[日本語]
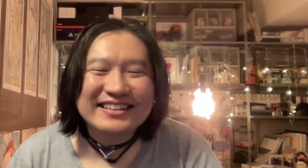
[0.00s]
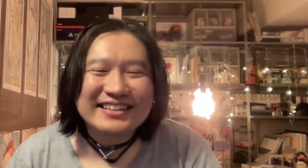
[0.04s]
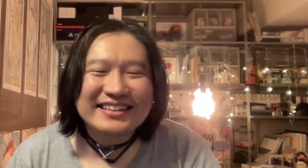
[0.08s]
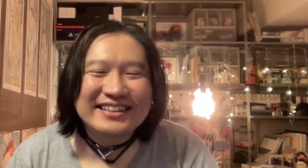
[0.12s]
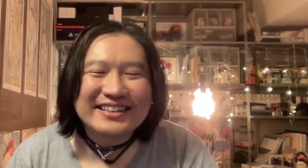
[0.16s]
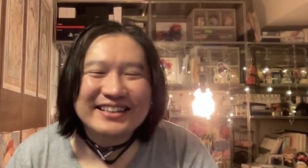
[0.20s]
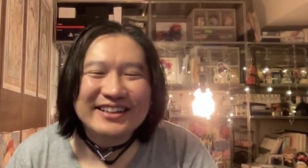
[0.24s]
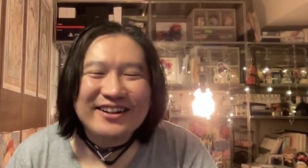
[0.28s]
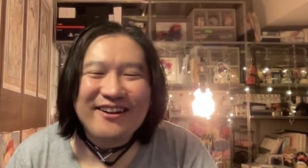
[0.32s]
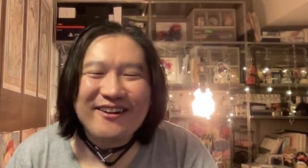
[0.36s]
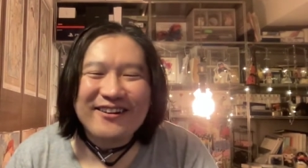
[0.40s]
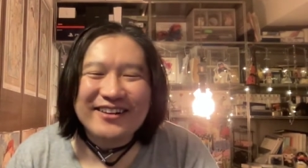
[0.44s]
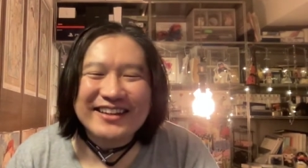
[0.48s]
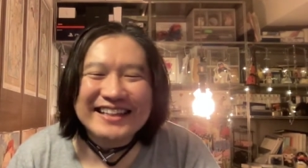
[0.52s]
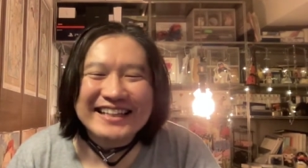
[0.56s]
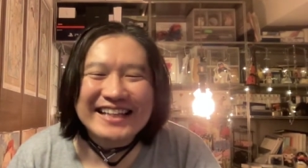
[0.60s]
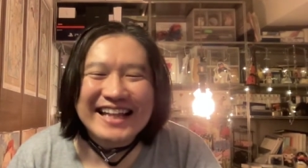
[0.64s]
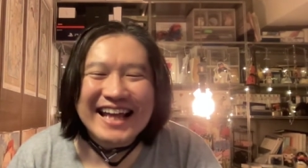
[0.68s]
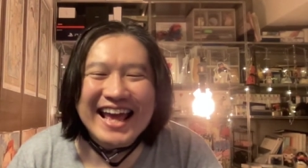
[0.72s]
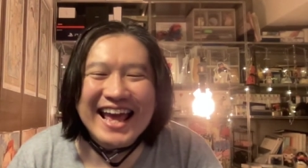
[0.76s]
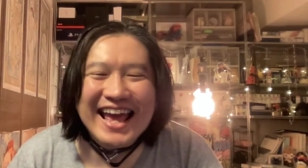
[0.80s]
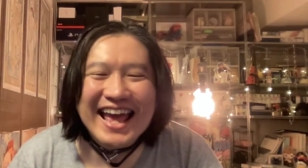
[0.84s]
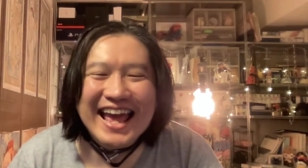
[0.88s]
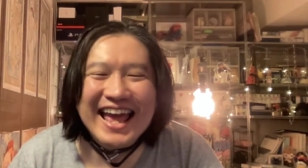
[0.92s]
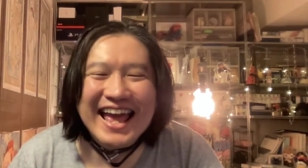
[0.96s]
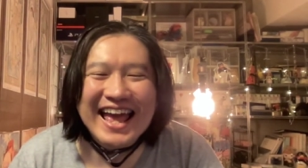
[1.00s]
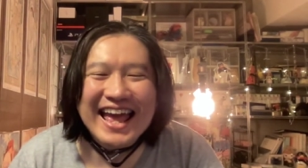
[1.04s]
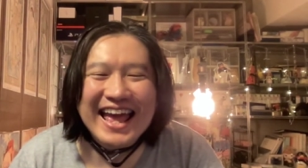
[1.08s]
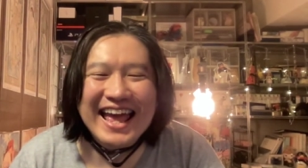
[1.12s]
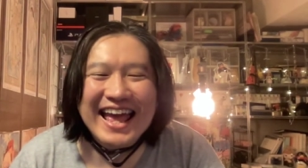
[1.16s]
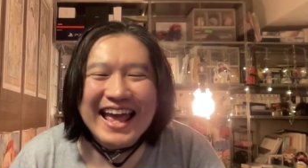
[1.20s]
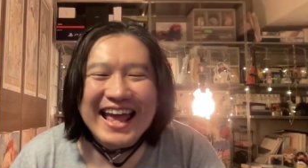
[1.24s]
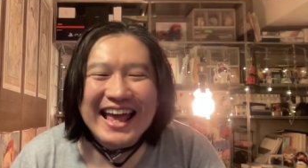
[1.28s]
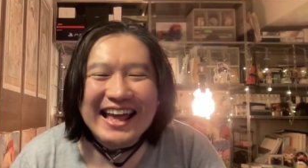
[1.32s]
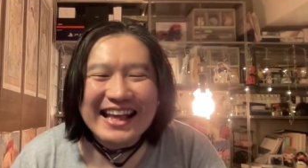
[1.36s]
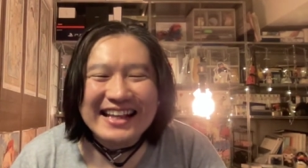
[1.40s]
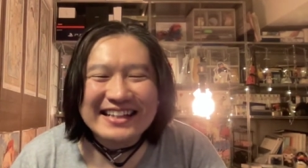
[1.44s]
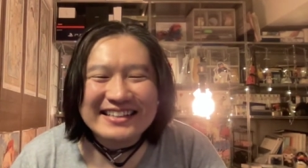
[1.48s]
ひろき
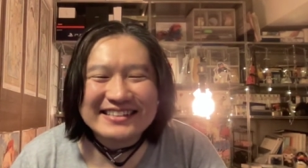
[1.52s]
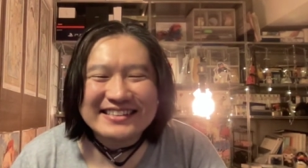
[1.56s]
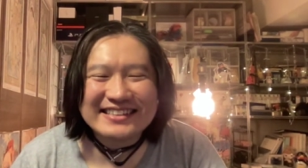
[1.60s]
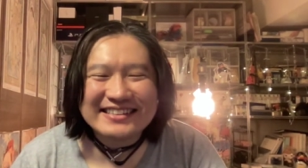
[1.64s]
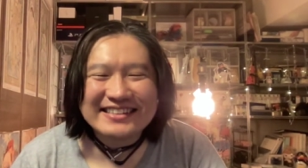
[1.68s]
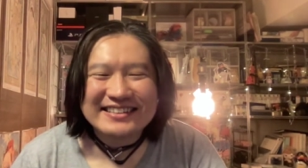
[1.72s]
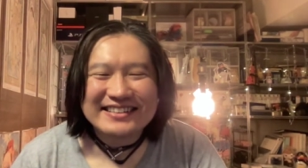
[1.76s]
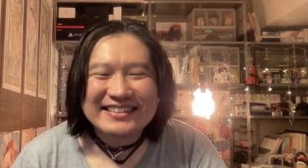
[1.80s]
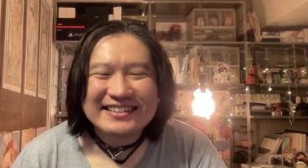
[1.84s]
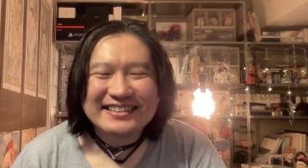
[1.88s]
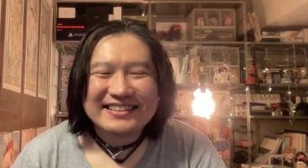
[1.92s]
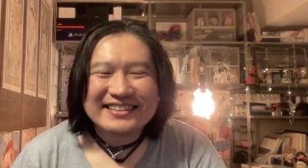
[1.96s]
です。